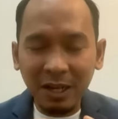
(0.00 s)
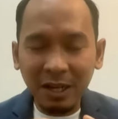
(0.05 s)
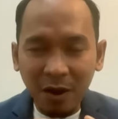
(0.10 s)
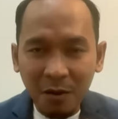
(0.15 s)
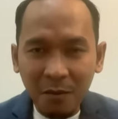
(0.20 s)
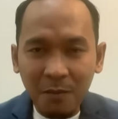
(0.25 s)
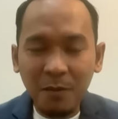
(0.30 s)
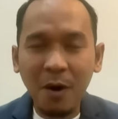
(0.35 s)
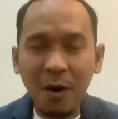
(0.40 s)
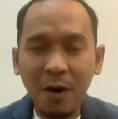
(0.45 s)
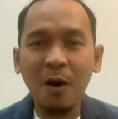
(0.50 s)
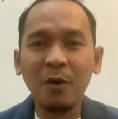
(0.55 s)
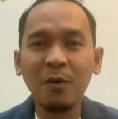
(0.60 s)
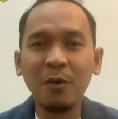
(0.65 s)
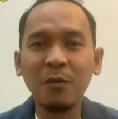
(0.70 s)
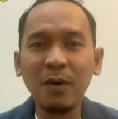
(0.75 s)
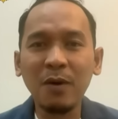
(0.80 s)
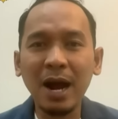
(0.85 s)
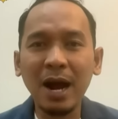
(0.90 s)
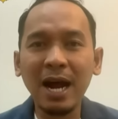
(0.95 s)
ต้องบอก
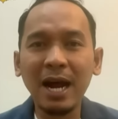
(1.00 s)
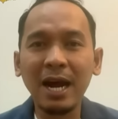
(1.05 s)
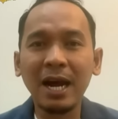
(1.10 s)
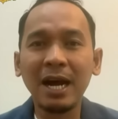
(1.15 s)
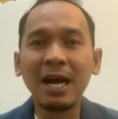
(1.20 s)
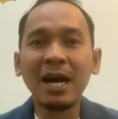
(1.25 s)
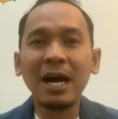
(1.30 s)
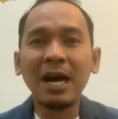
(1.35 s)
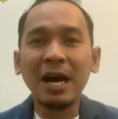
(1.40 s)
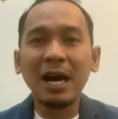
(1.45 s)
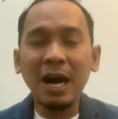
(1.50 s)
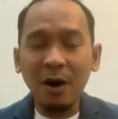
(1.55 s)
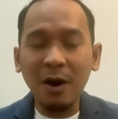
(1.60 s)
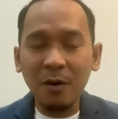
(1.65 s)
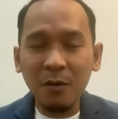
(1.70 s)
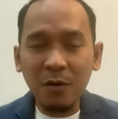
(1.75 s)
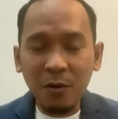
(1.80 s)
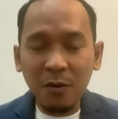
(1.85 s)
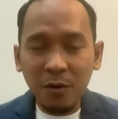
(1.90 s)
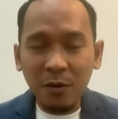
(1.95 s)
ว่าเขา
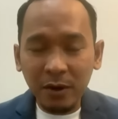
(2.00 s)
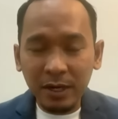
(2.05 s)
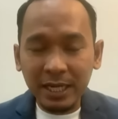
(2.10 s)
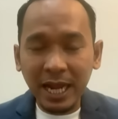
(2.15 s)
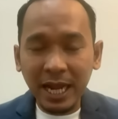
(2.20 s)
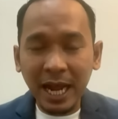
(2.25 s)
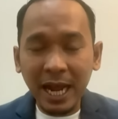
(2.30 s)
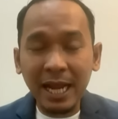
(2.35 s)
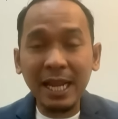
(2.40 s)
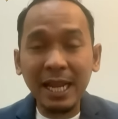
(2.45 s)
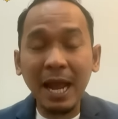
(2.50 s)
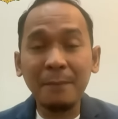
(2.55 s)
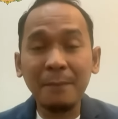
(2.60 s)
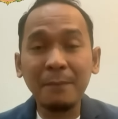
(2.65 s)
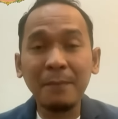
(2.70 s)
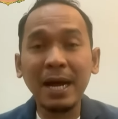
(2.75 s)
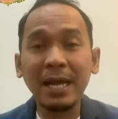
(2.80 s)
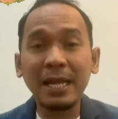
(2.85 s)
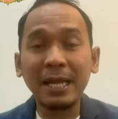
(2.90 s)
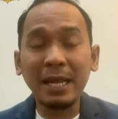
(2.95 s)
ควรจะให้อ
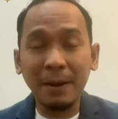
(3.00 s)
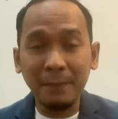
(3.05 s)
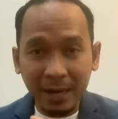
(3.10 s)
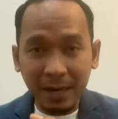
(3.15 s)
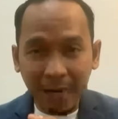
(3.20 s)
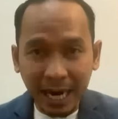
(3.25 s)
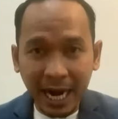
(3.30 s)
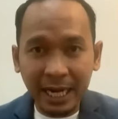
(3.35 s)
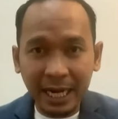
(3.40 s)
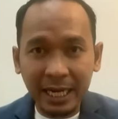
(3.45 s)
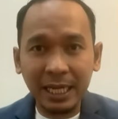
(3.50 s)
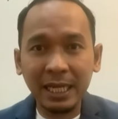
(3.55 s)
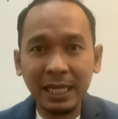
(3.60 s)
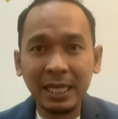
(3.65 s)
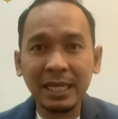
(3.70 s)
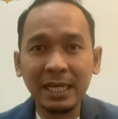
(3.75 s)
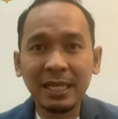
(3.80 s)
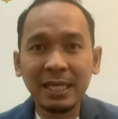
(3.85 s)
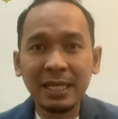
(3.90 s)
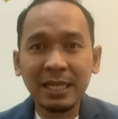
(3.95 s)
ภัยกับใคร
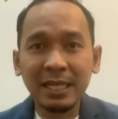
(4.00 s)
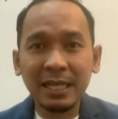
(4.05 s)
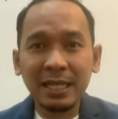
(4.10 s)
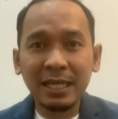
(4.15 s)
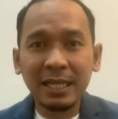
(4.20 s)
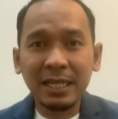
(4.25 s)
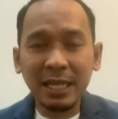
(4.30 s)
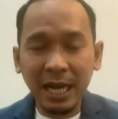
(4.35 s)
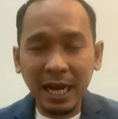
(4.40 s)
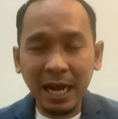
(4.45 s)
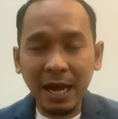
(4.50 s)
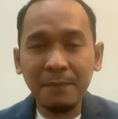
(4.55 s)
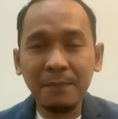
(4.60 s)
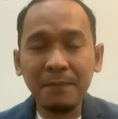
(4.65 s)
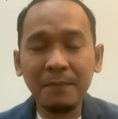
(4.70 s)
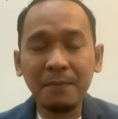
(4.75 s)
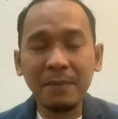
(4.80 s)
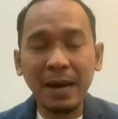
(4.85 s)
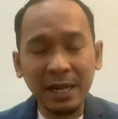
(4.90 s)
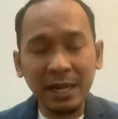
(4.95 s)
นะครับ
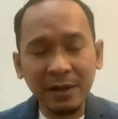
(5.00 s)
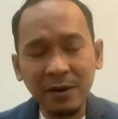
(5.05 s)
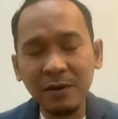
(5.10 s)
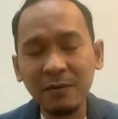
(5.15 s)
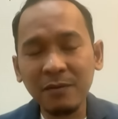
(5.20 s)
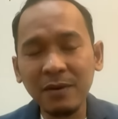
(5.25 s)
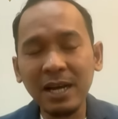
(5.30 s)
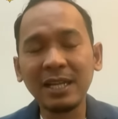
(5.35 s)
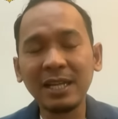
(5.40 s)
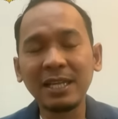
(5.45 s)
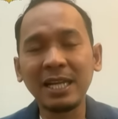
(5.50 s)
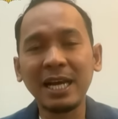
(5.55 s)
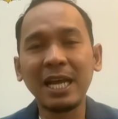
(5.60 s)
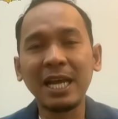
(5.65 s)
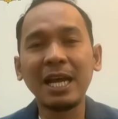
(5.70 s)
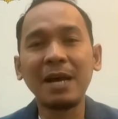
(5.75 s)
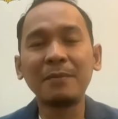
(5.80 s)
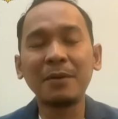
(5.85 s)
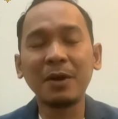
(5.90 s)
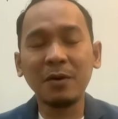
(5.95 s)
หมายความว่ายังไง
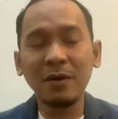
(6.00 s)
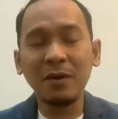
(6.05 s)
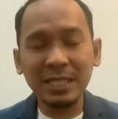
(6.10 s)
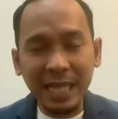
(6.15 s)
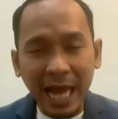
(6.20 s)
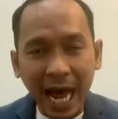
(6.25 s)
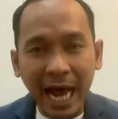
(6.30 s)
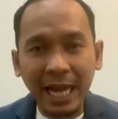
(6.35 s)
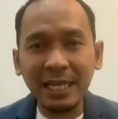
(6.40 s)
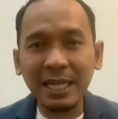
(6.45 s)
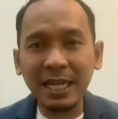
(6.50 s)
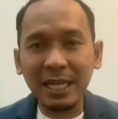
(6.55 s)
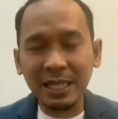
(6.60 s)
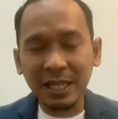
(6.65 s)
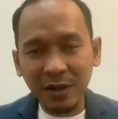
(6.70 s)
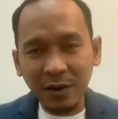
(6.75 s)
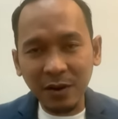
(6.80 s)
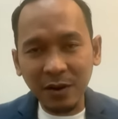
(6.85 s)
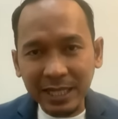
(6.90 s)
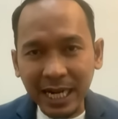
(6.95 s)
ครับหมายความศาลเนี่ย
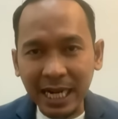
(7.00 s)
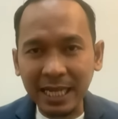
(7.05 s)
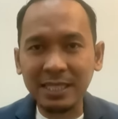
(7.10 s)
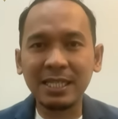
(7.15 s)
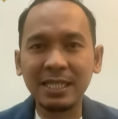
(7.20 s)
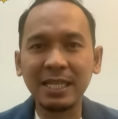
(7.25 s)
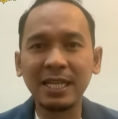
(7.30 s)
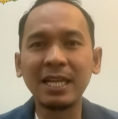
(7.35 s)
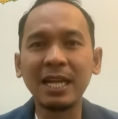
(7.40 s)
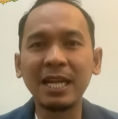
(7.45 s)
จะต้องตัดสิน